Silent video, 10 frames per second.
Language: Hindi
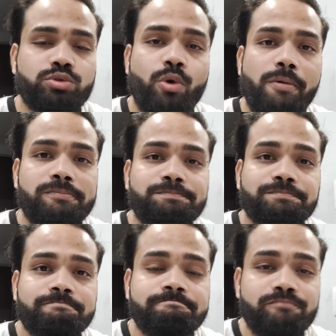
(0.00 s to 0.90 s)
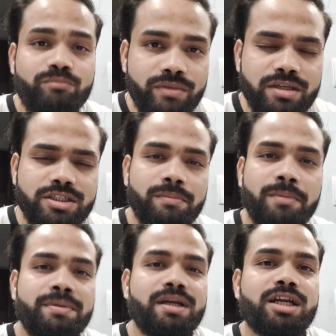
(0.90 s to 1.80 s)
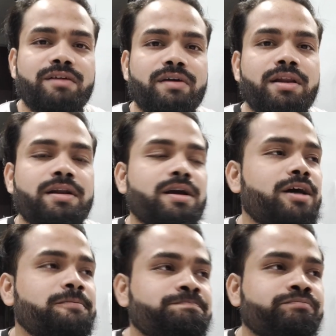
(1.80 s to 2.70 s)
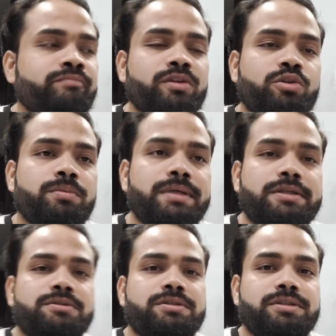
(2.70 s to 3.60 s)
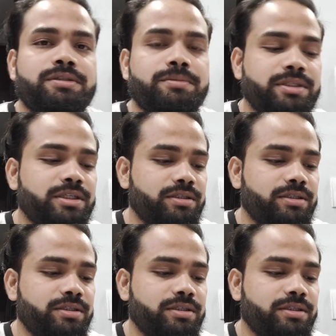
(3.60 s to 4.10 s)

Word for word: तो जब मैं बी एड कटवाने लगा तो मैंने उससे भी